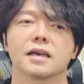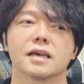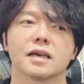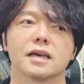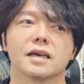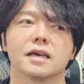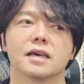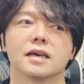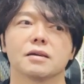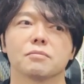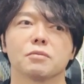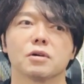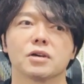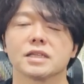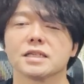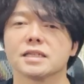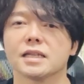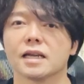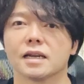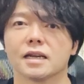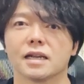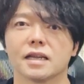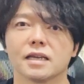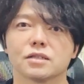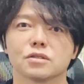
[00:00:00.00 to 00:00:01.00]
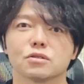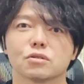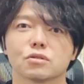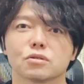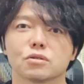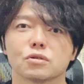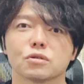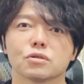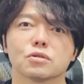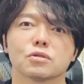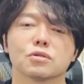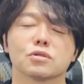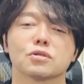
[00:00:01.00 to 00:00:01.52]
えー、まあ2年連
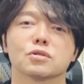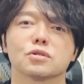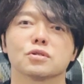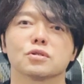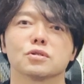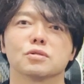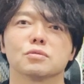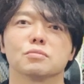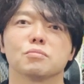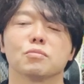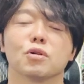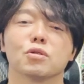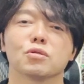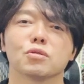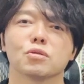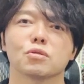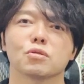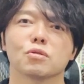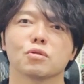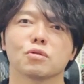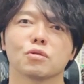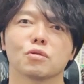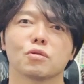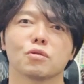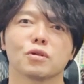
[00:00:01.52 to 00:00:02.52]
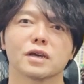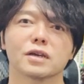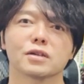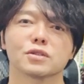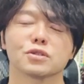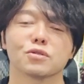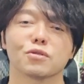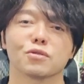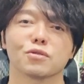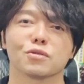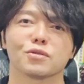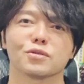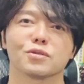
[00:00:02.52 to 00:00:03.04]
続、
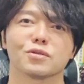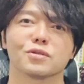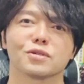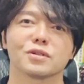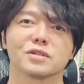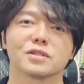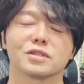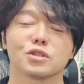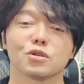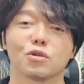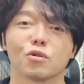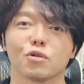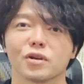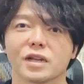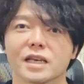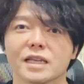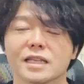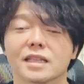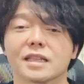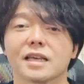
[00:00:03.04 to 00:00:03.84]
モンドコレクション賞をね、